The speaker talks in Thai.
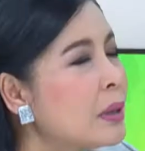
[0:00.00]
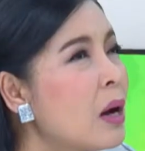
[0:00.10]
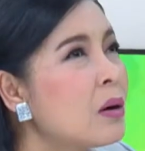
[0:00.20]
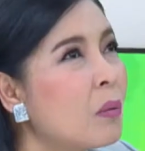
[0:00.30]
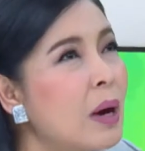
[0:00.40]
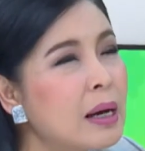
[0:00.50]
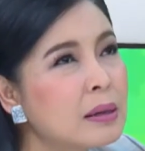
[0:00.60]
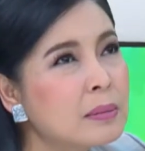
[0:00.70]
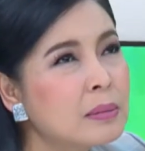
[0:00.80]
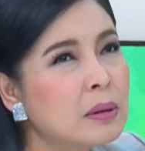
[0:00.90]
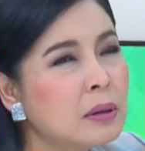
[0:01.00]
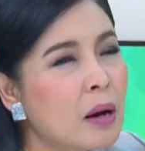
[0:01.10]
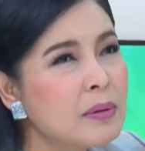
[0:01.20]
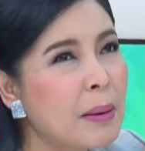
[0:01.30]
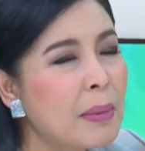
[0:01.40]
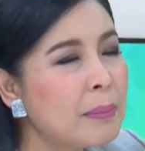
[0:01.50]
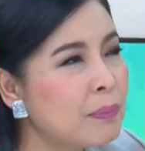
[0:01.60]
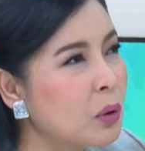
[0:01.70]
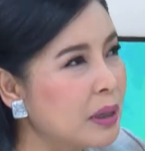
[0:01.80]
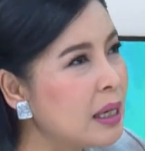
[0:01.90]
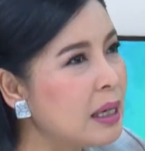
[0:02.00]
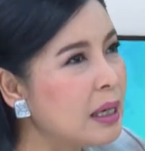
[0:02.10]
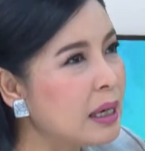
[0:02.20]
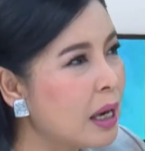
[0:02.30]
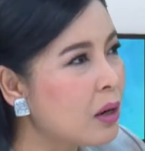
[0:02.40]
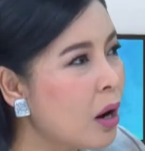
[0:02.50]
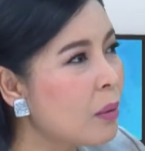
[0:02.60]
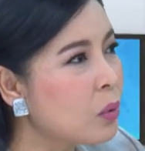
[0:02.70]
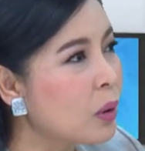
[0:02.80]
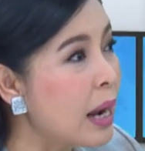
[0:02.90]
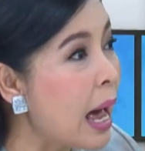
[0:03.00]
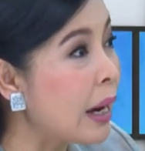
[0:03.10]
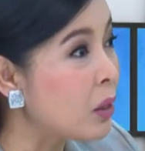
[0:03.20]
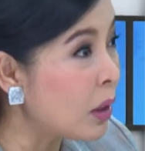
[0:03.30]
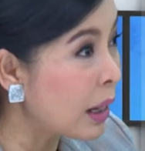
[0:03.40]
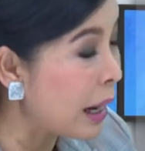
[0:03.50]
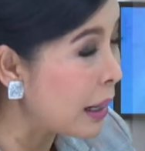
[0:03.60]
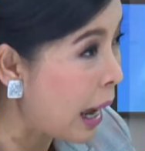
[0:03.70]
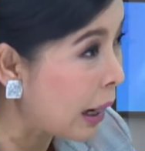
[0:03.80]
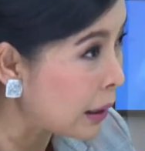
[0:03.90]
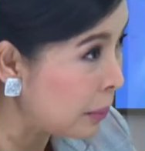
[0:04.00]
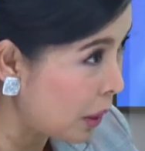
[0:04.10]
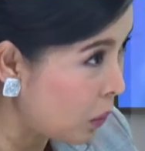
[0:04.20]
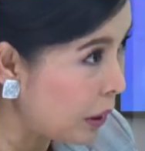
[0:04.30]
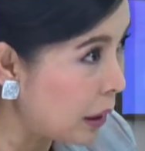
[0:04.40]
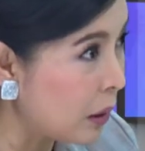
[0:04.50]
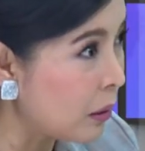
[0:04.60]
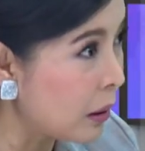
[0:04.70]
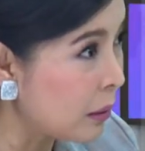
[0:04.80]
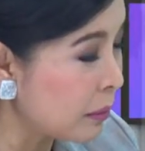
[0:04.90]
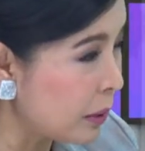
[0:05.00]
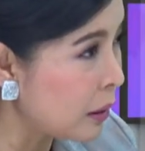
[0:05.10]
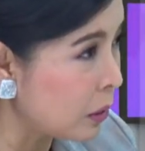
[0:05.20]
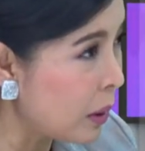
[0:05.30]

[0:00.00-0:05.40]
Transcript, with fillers: เท่ากับว่าก๊อฟสามารถปลดหนี้ให้ครอบครัวได้ด้วยการหาเงินเพียงคนเดียวเหรอหรือว่าหรื